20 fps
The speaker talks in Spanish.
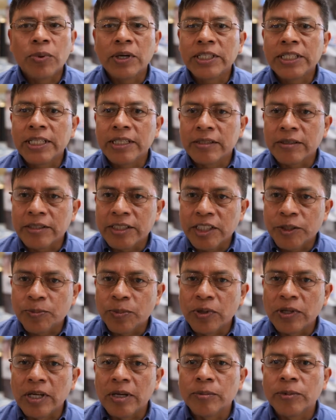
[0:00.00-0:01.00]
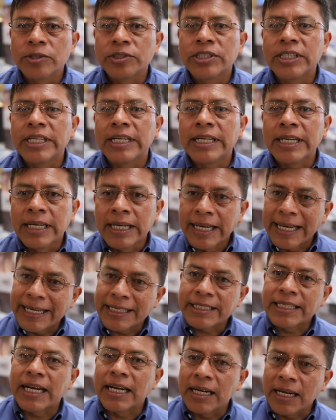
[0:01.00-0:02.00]
pues entonces podemos ir
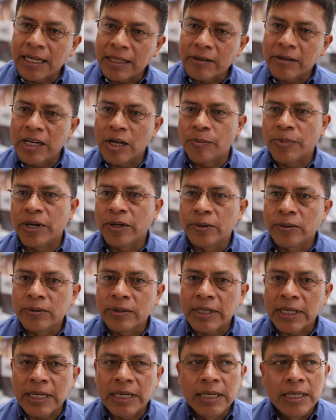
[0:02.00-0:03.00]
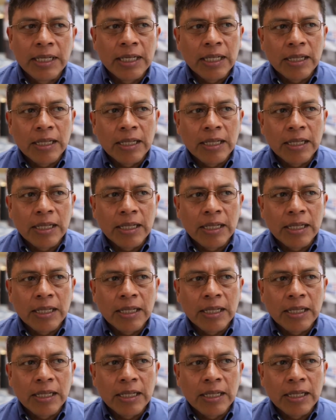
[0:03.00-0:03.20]
escalando la pregunta.